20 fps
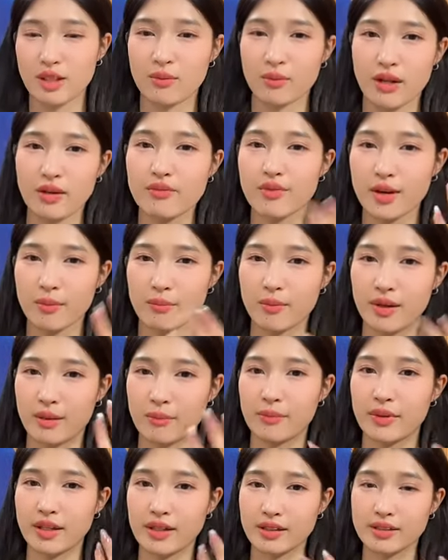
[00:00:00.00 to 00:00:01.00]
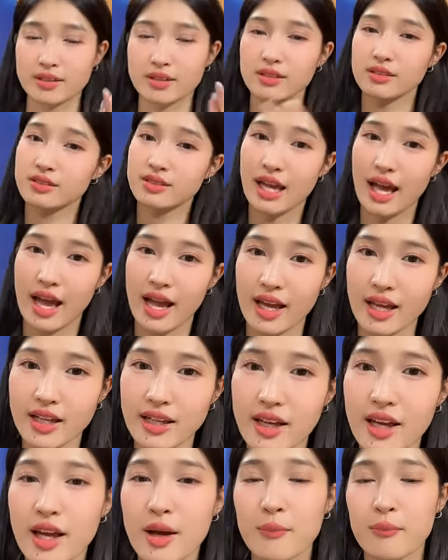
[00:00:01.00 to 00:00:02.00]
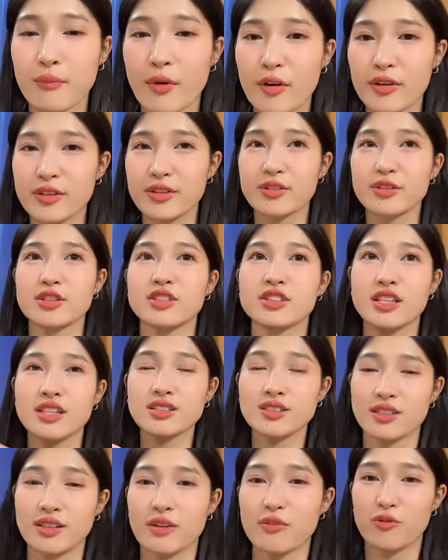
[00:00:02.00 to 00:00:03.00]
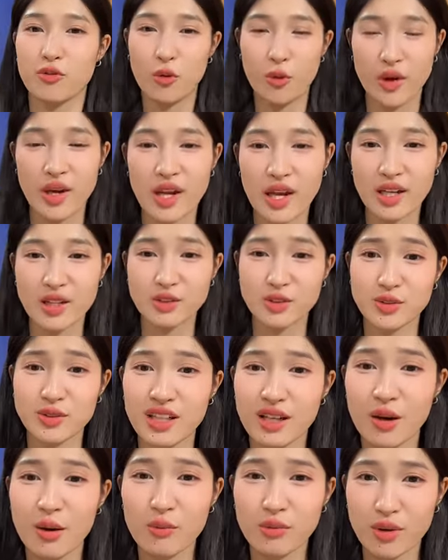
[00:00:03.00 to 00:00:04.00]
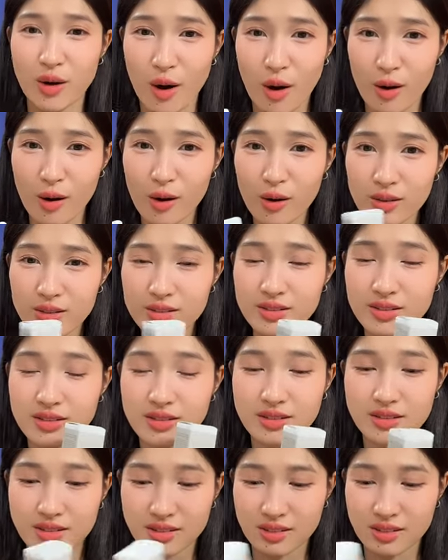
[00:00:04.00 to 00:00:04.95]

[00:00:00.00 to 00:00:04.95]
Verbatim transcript: trong cái việc mà mình dưỡng da ấy mọi thứ nó sẽ trở nên vô nghĩa thì chúng ta không có